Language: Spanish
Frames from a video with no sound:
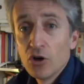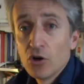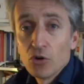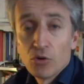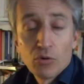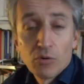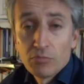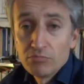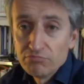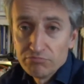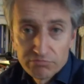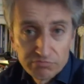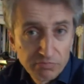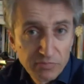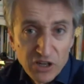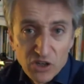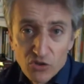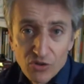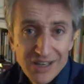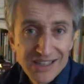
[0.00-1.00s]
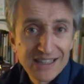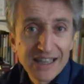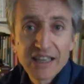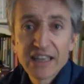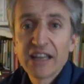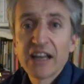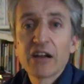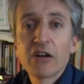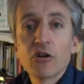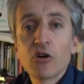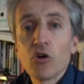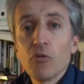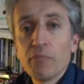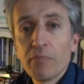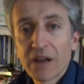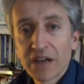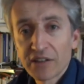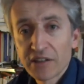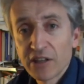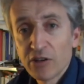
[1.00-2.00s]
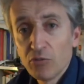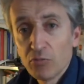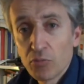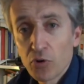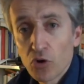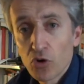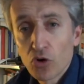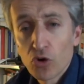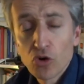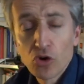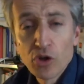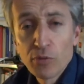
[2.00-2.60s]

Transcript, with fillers: O personas que quieran compartir un poco.